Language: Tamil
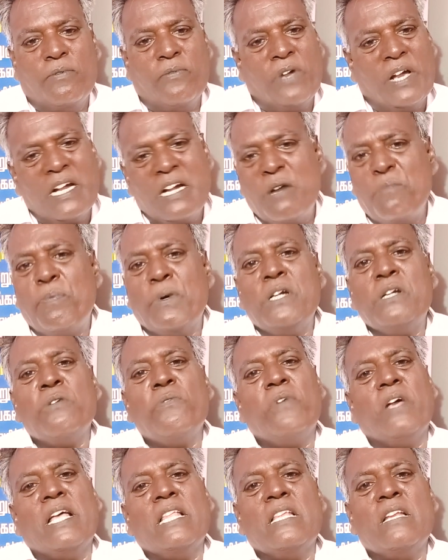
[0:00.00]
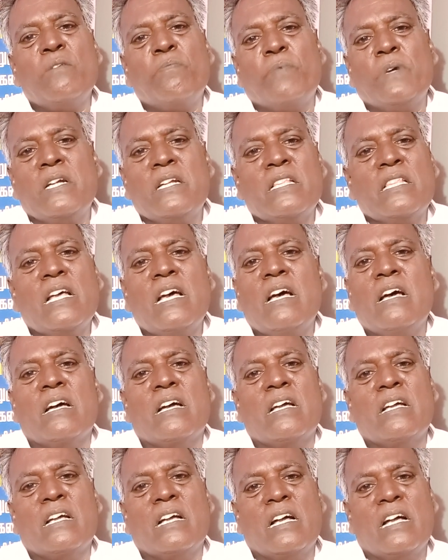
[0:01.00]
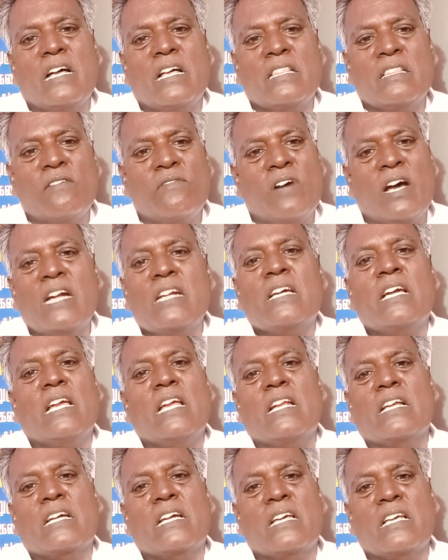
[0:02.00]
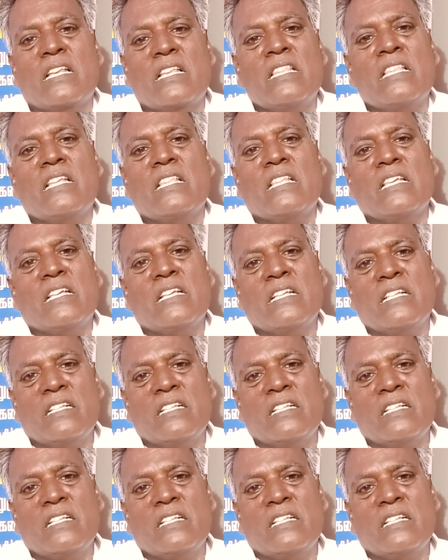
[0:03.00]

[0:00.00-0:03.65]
வெக்கப்பட்டு வேதனைப்பட்டு தான் அந்த வாழ்க்கை எனக்கு இருந்தது